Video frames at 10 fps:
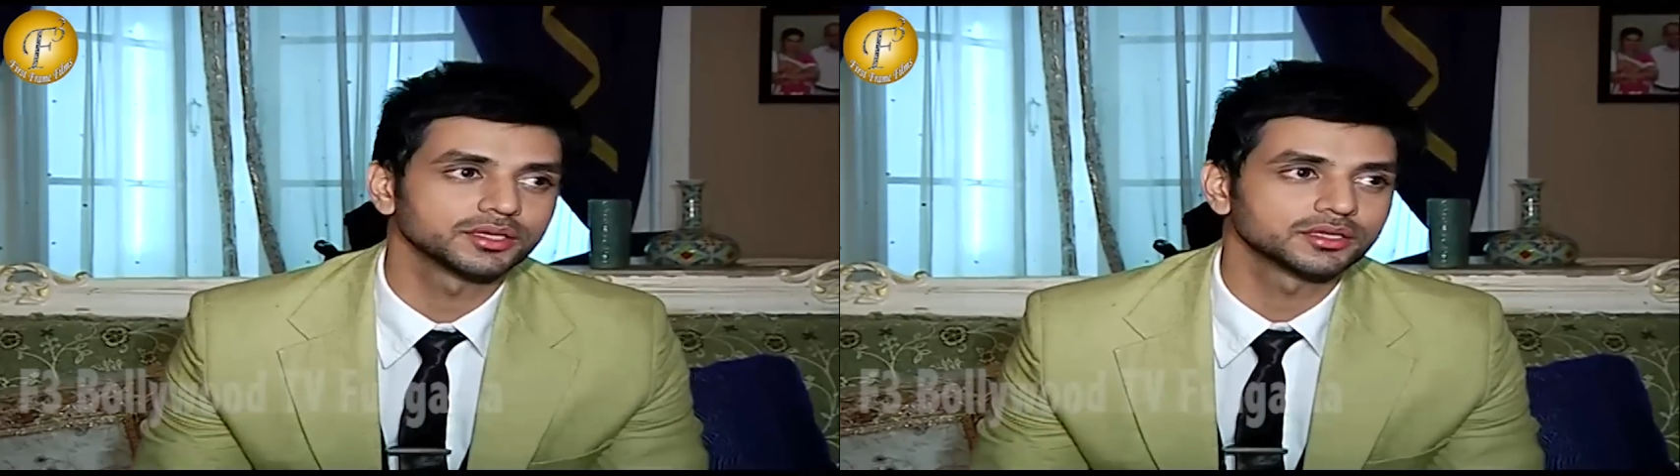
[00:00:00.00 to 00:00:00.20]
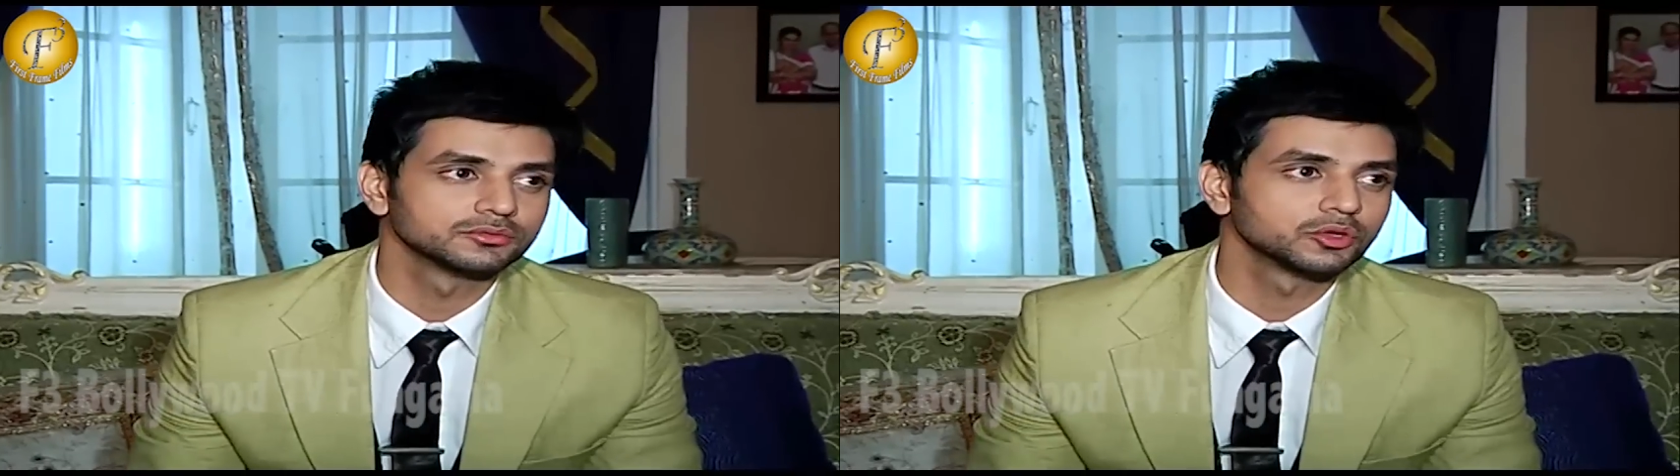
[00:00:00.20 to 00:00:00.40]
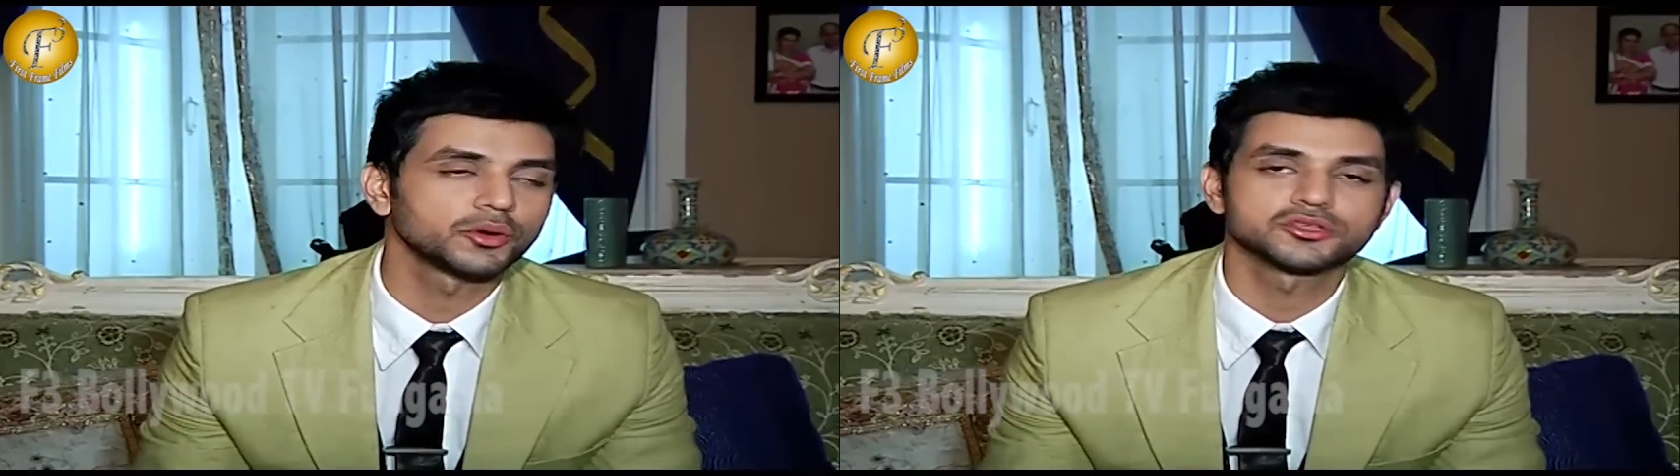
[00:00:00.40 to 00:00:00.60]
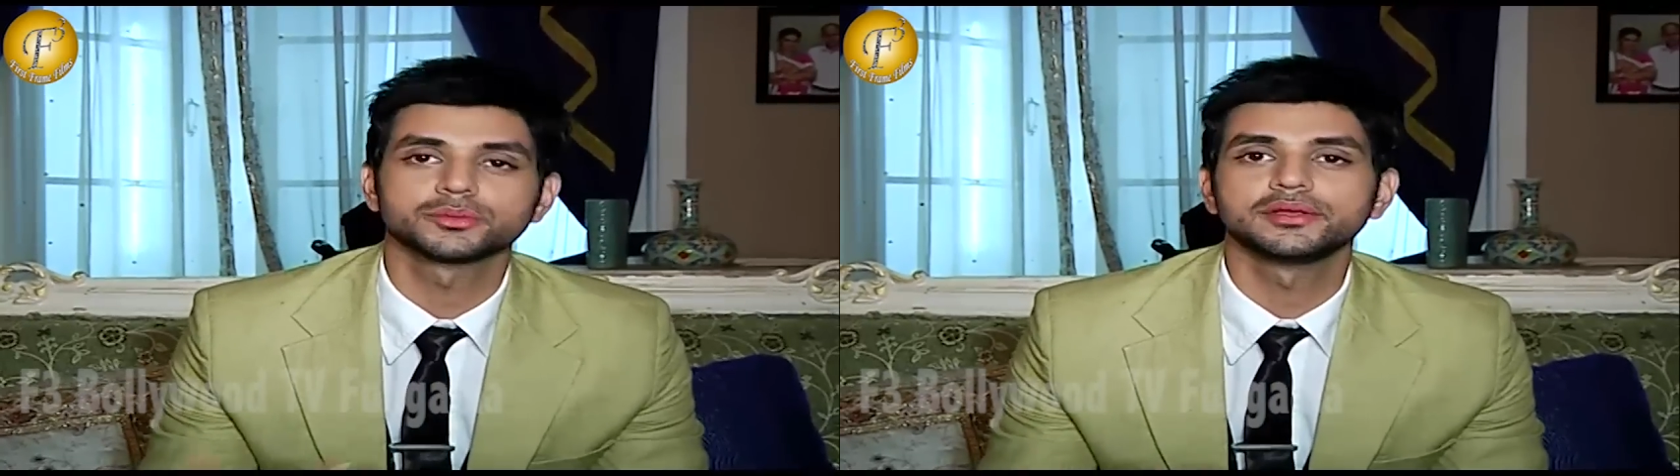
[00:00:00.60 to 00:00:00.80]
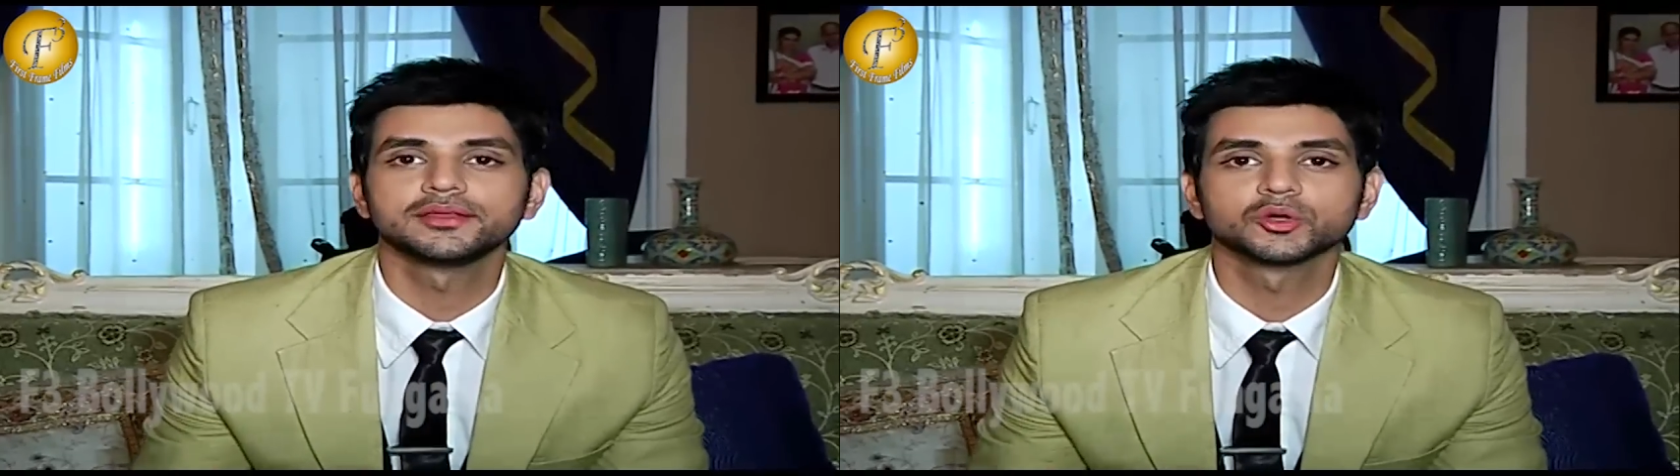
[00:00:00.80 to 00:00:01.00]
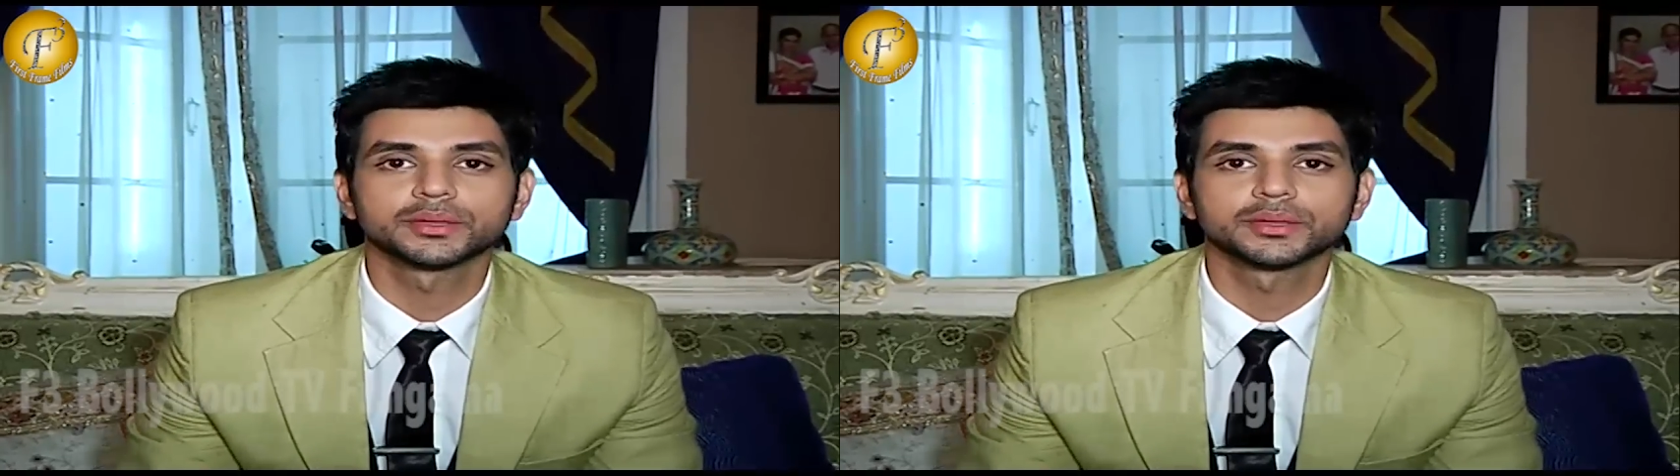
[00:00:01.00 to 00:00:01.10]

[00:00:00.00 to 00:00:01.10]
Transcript: बट वो पॉसिबल ही नहीं हो